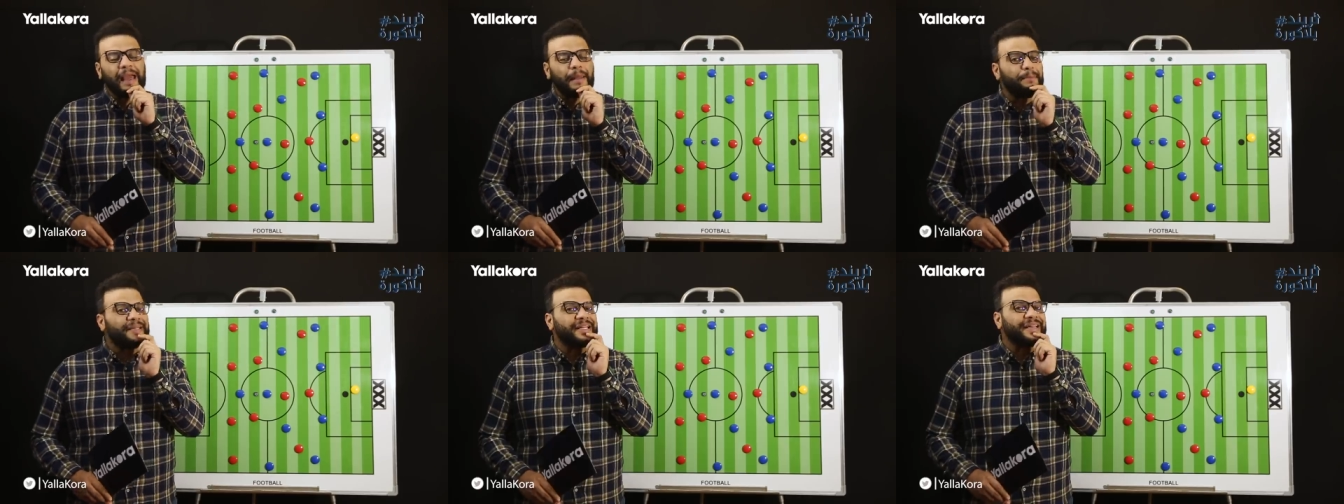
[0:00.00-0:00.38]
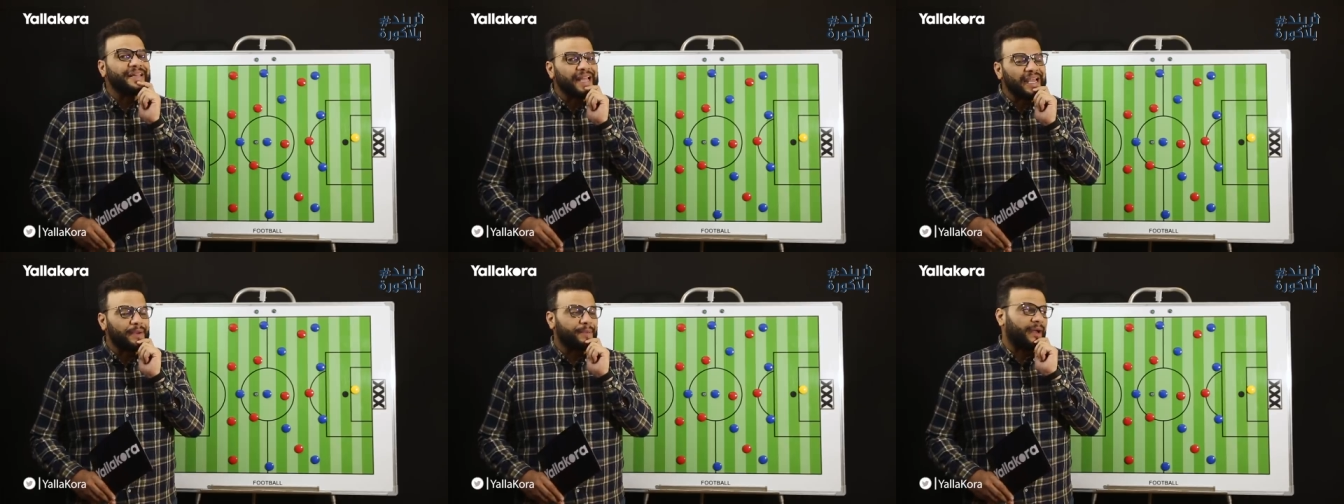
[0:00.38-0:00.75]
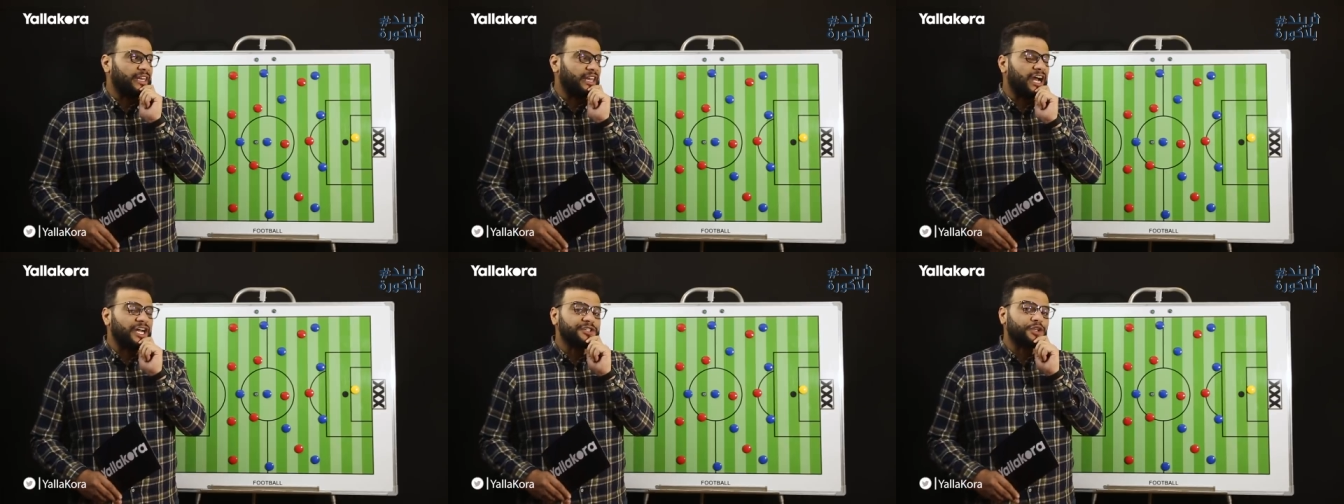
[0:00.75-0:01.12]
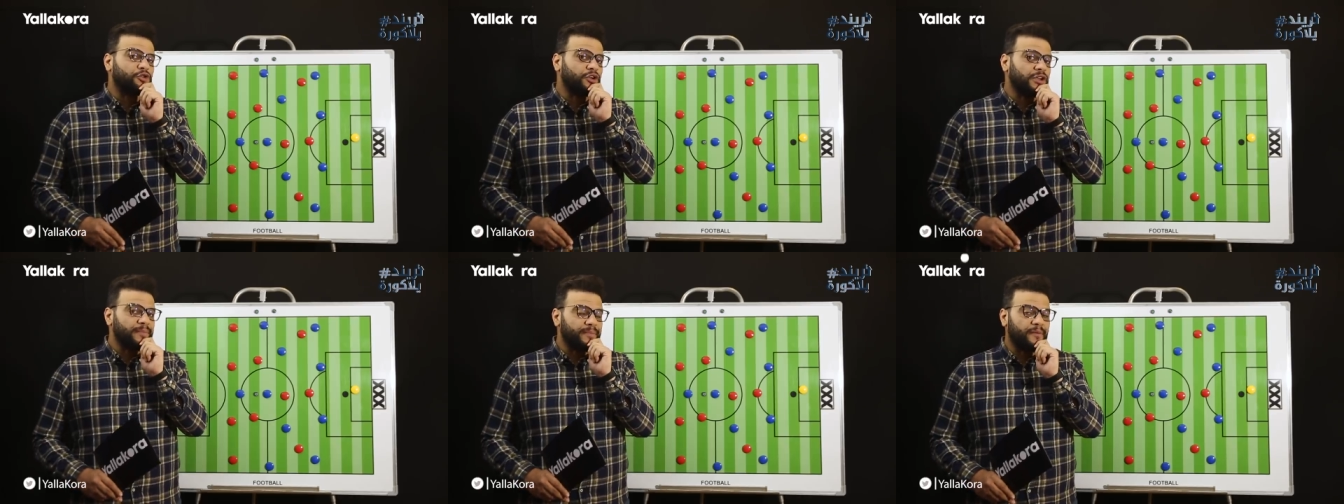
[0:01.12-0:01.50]
كانت بتتلعب على عرض
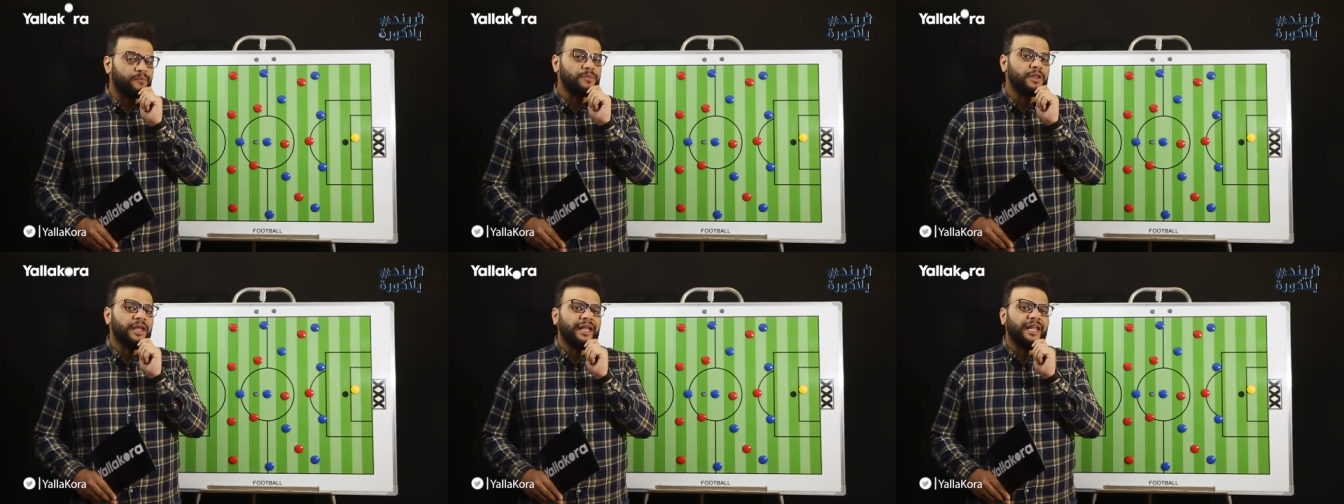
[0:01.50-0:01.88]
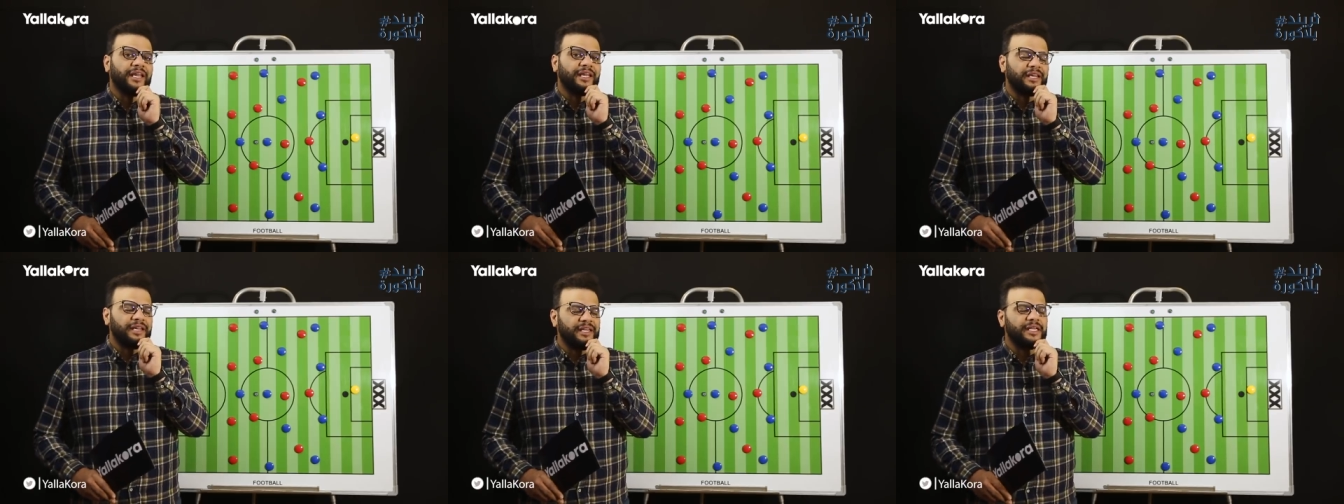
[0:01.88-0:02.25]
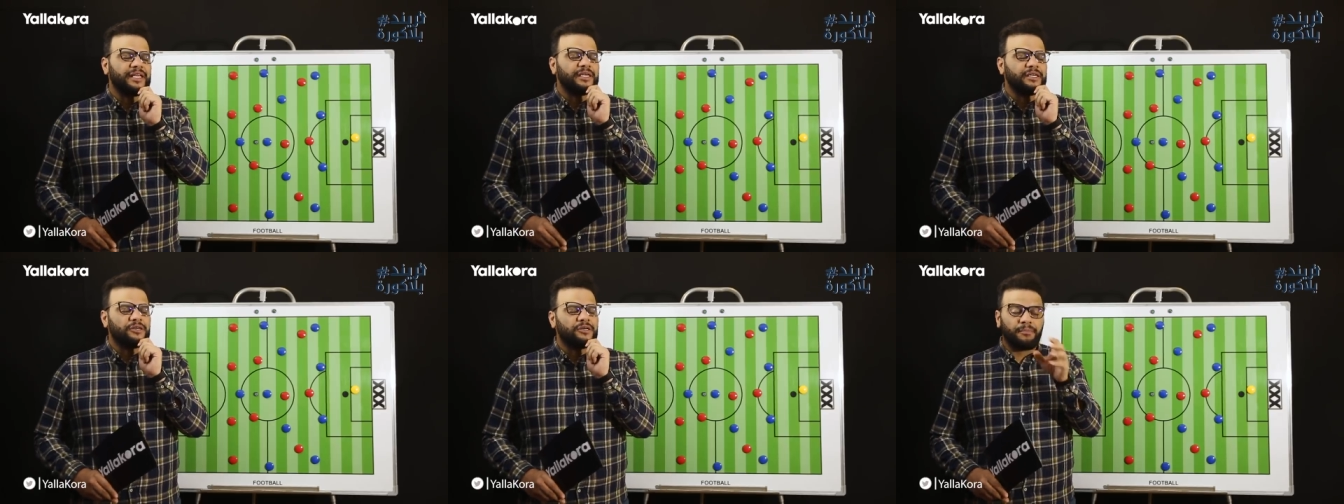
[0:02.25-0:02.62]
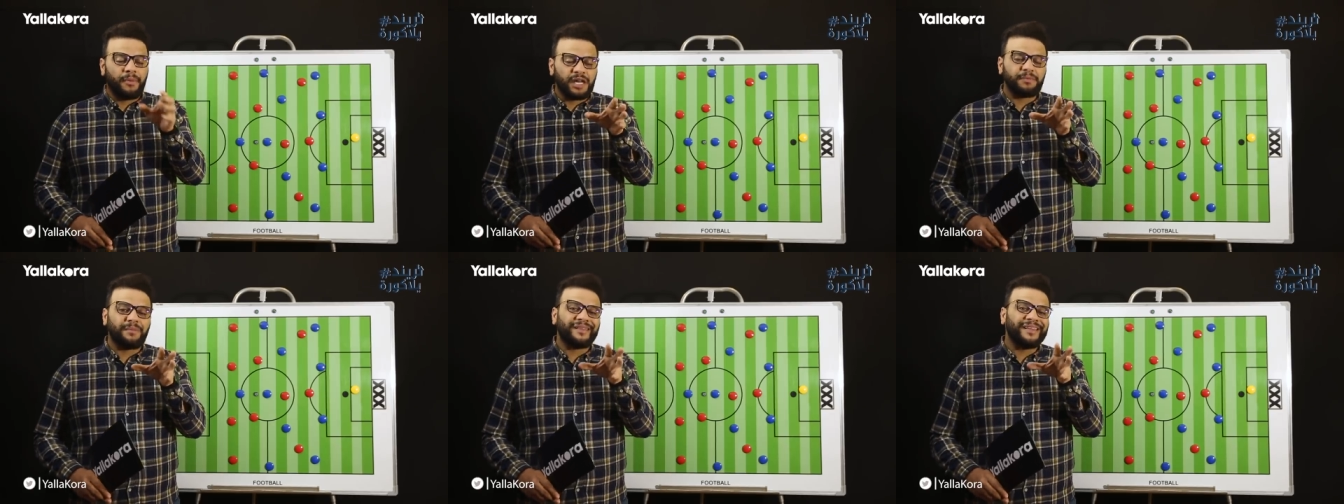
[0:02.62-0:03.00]
قريبه
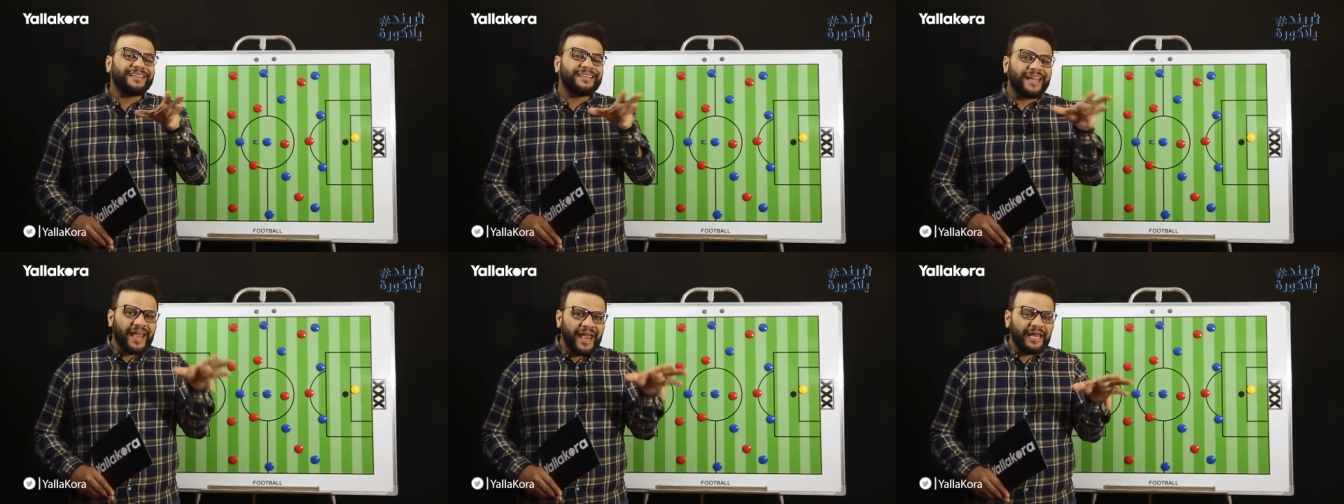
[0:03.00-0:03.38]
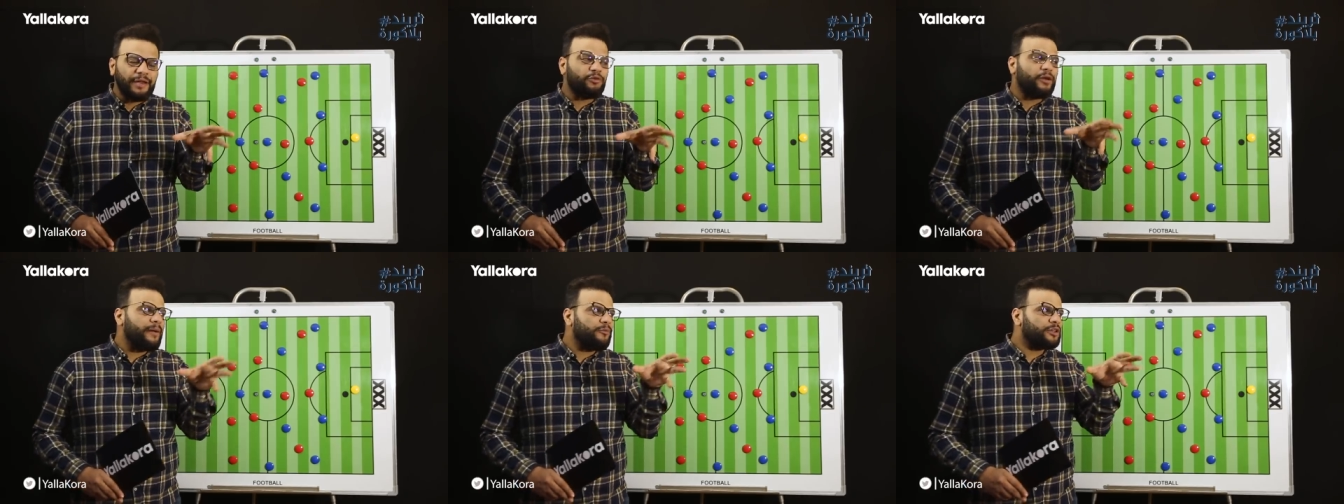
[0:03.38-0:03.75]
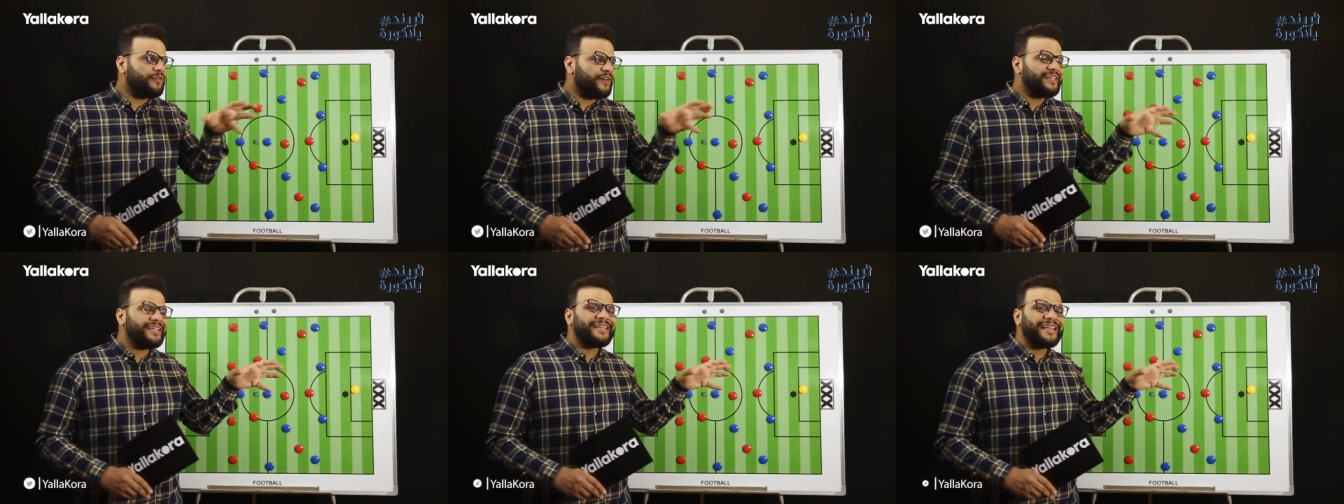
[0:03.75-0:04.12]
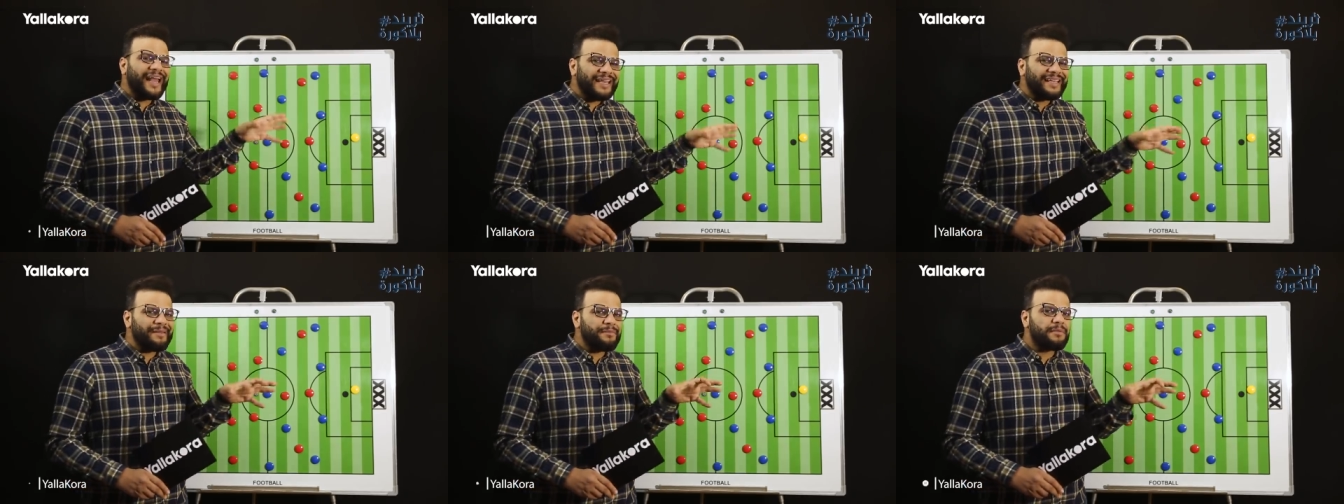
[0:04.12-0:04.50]
لمرمى النادي الاهلي وكان مدافعين النادي
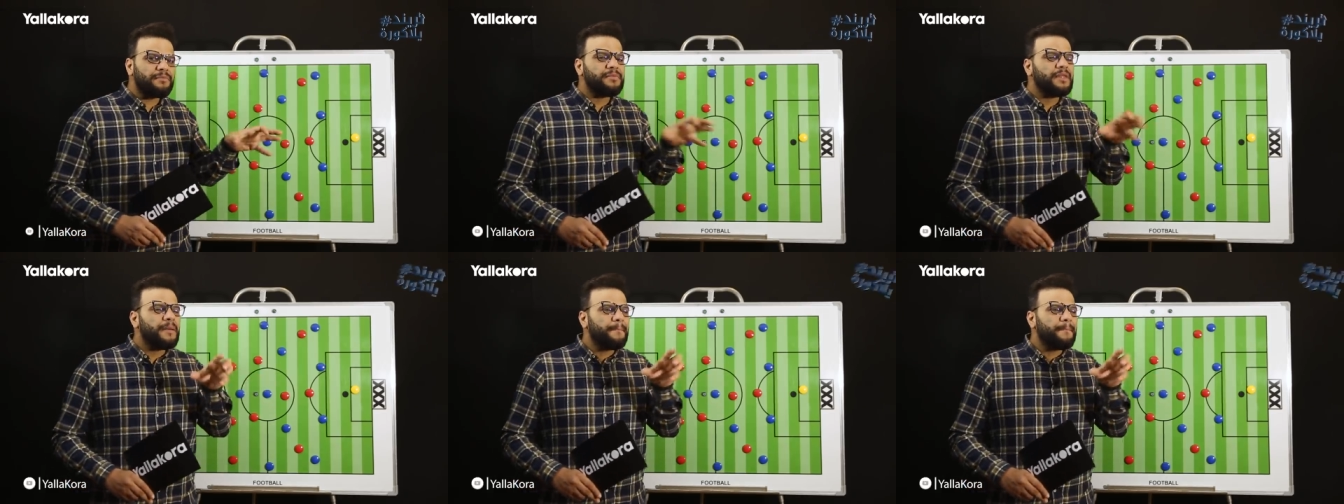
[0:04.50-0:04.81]
الاهلي دايما